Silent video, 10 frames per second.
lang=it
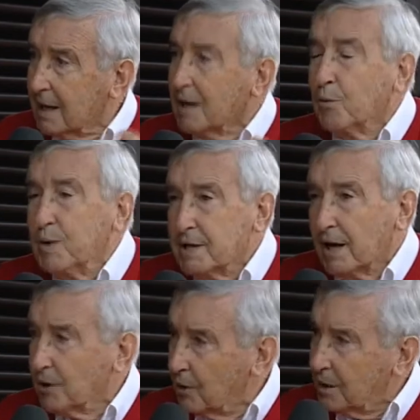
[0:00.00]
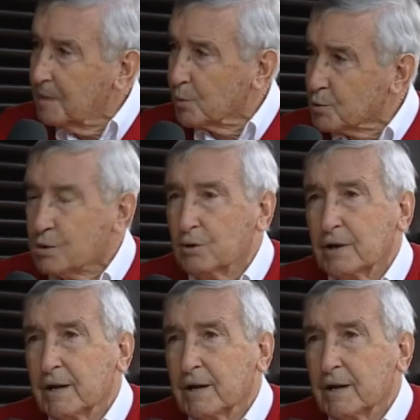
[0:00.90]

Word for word: che, guidano i muscoli.